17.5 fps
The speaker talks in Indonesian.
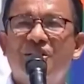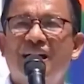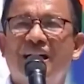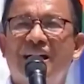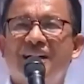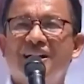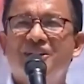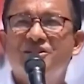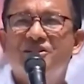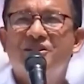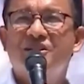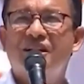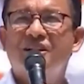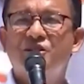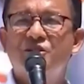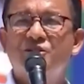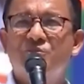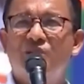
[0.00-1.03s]
Jenderal,
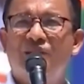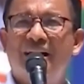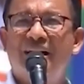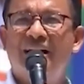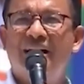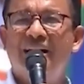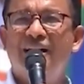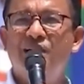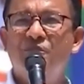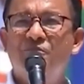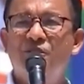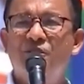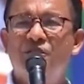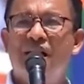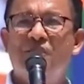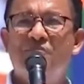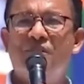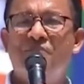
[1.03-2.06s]
Sekjen,
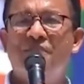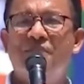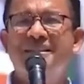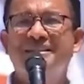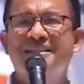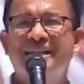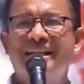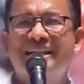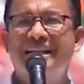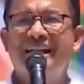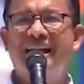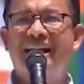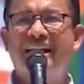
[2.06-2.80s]
Partai Politik Koalisi